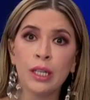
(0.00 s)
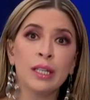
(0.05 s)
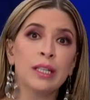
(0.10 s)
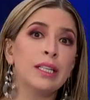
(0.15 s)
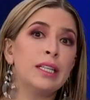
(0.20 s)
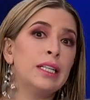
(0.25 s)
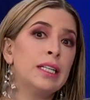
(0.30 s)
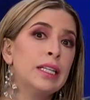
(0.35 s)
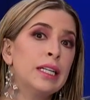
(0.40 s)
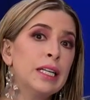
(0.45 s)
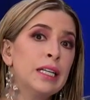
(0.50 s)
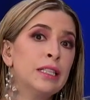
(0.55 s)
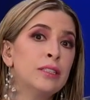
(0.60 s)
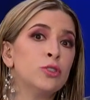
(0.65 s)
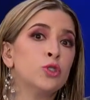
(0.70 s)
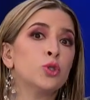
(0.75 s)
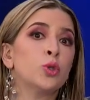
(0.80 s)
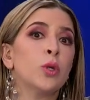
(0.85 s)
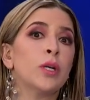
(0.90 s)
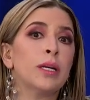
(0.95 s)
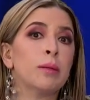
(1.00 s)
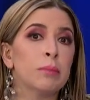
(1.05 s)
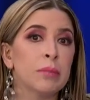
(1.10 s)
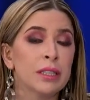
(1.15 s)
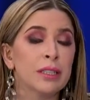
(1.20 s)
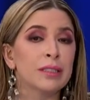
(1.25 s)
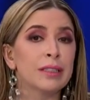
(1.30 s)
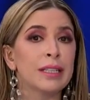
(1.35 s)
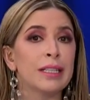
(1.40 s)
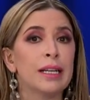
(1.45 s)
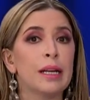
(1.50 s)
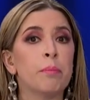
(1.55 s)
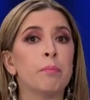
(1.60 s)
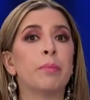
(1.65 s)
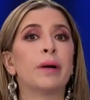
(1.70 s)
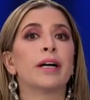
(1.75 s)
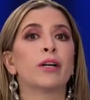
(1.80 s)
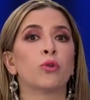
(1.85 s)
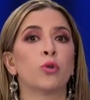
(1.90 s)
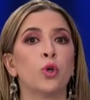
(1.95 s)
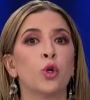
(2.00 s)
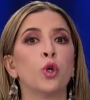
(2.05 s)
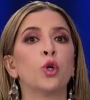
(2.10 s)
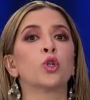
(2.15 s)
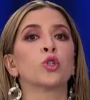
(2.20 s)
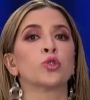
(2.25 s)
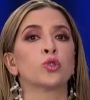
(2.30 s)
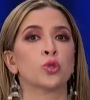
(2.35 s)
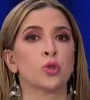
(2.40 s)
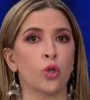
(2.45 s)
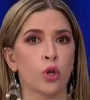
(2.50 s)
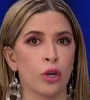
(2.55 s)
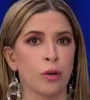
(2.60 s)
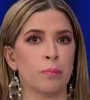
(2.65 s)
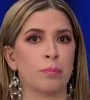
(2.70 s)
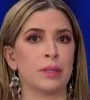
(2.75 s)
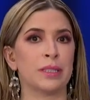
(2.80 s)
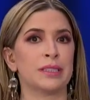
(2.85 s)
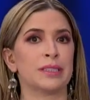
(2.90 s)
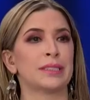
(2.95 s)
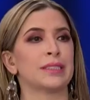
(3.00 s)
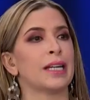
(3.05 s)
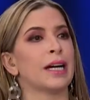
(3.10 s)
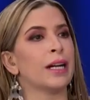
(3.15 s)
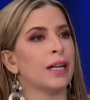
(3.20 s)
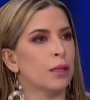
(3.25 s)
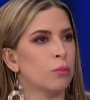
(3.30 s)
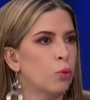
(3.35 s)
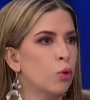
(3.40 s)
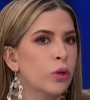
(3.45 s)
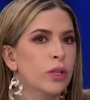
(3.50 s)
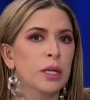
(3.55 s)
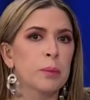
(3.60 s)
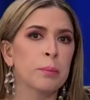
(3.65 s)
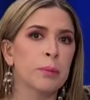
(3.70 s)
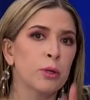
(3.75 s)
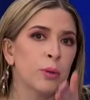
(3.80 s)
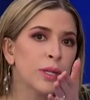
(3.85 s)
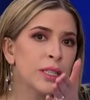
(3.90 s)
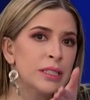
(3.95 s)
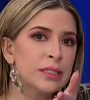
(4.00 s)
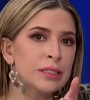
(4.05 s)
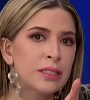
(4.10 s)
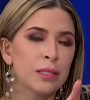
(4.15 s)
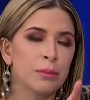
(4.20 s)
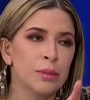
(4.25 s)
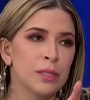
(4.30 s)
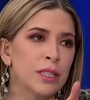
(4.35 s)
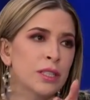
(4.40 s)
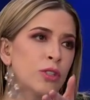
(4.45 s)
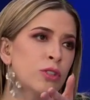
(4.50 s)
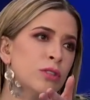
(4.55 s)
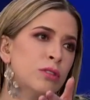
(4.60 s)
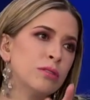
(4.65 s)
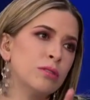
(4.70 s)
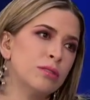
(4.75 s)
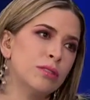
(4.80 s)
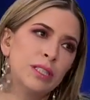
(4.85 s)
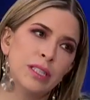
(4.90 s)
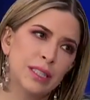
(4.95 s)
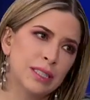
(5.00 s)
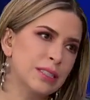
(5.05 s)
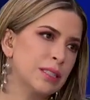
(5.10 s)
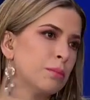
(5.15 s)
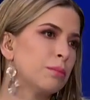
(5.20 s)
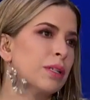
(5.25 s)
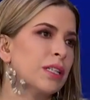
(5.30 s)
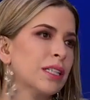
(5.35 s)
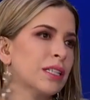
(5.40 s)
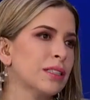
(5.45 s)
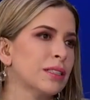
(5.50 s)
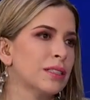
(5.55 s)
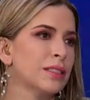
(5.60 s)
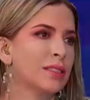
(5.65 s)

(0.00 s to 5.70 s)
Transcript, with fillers: y él solamente le paró los golpes a la mujer. Pero ahí está el video y las imágenes. Fue